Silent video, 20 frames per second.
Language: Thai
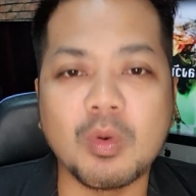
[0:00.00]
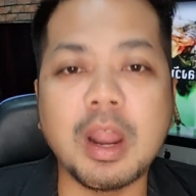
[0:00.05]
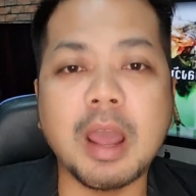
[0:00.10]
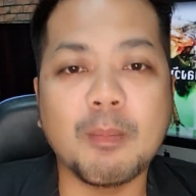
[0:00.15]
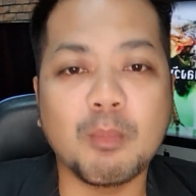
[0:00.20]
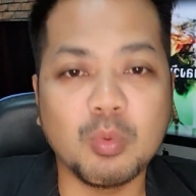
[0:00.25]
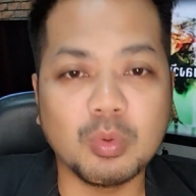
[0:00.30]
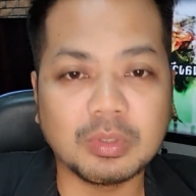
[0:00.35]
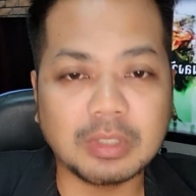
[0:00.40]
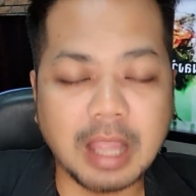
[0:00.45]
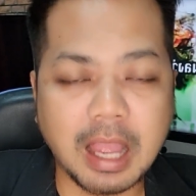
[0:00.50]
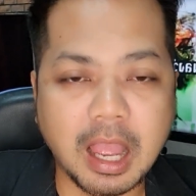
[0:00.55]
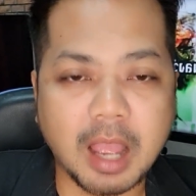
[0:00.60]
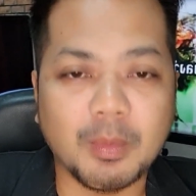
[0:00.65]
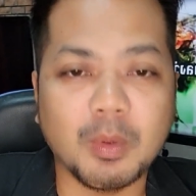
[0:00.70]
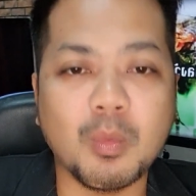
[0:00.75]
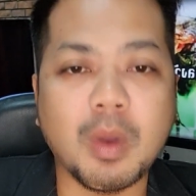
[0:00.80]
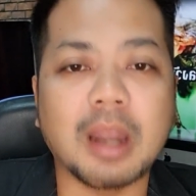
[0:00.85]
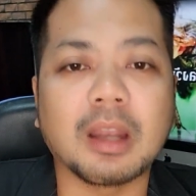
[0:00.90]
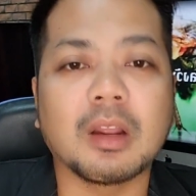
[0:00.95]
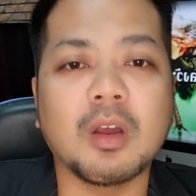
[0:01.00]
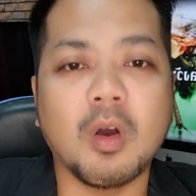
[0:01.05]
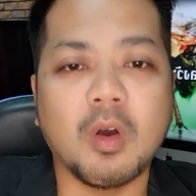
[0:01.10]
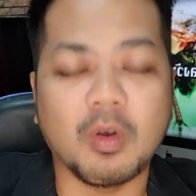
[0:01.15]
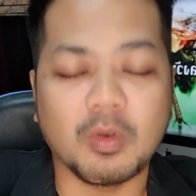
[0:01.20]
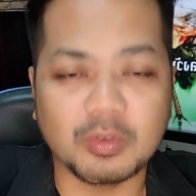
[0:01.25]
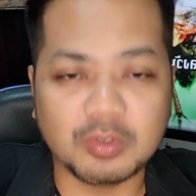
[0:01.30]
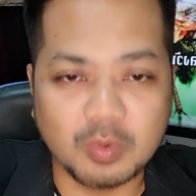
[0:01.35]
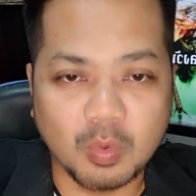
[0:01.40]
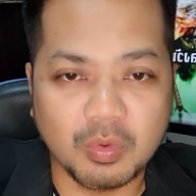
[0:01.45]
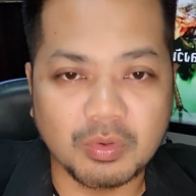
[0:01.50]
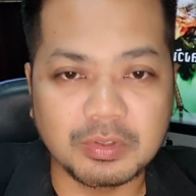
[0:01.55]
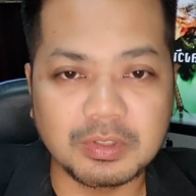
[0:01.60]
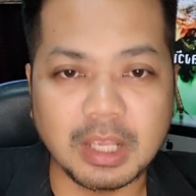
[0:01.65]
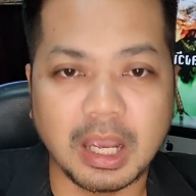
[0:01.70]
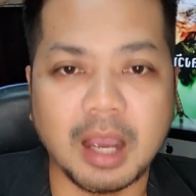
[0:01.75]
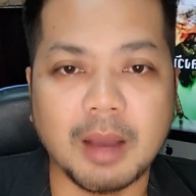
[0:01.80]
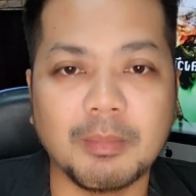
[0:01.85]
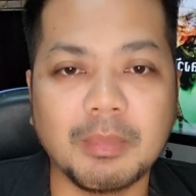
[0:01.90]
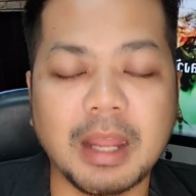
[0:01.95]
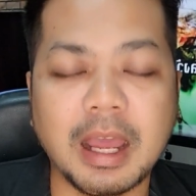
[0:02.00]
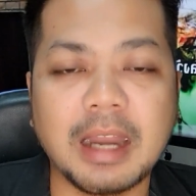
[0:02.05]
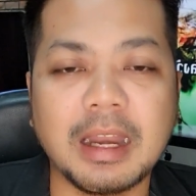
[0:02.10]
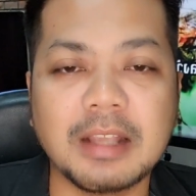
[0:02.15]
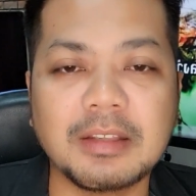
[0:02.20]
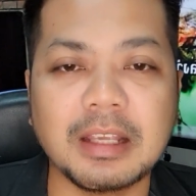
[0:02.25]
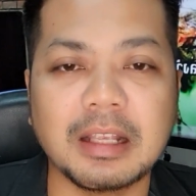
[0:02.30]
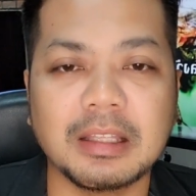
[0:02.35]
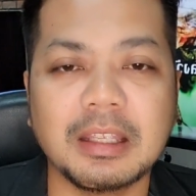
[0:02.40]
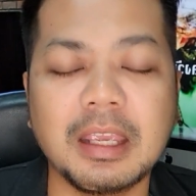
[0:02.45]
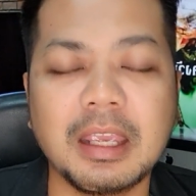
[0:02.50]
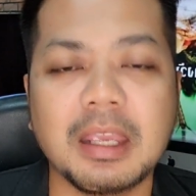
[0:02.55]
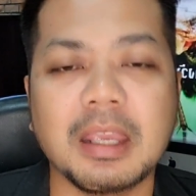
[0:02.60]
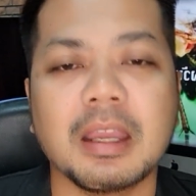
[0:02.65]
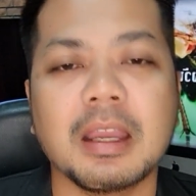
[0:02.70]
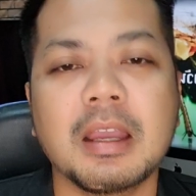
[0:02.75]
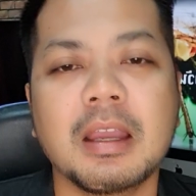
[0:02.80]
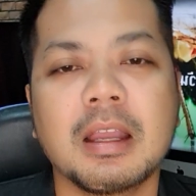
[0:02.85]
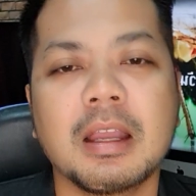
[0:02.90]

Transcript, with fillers: และพุทธอภิวันก็ส่งเสริมนะฮะในสิ่งที่